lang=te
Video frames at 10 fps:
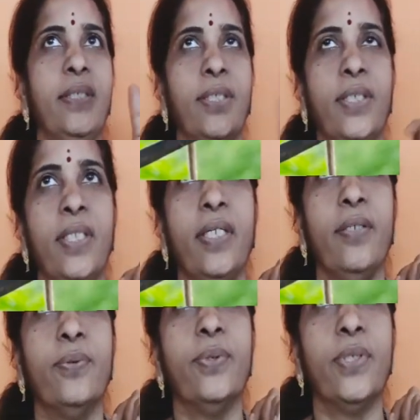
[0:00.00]
చెట్టు దగ్గర
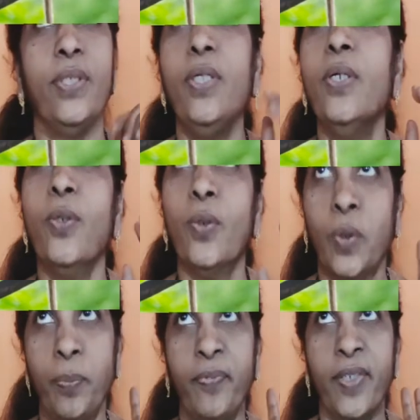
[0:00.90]
కూర్చుని
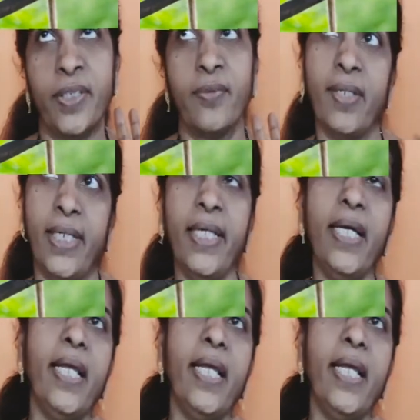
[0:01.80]
ఉపవాసం అంటే